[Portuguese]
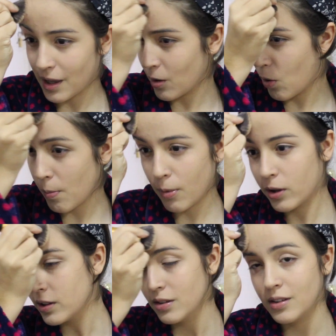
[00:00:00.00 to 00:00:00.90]
Porque
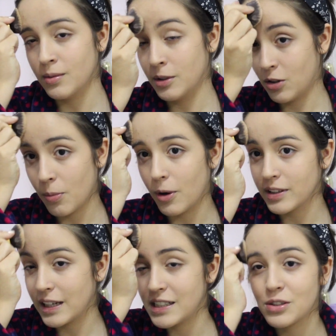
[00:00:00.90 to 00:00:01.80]
incomoda.
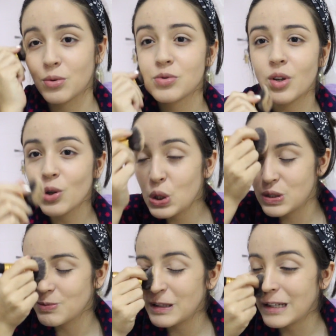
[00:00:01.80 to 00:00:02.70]
Incomoda. Ai, gente, tô com
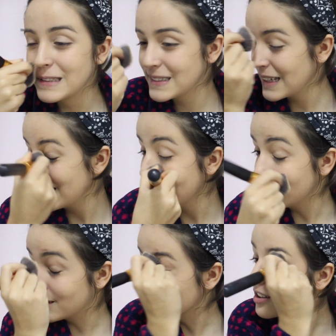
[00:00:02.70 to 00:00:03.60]
soluço, meu Deus.
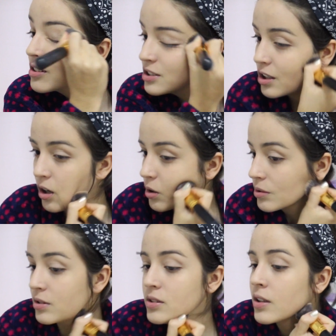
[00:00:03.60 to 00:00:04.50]
Então eu tô indo de
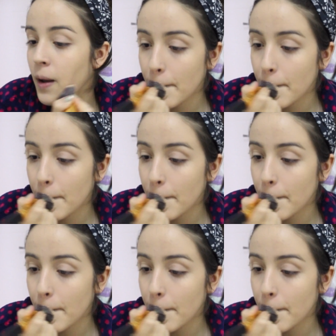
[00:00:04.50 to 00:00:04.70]
óculos.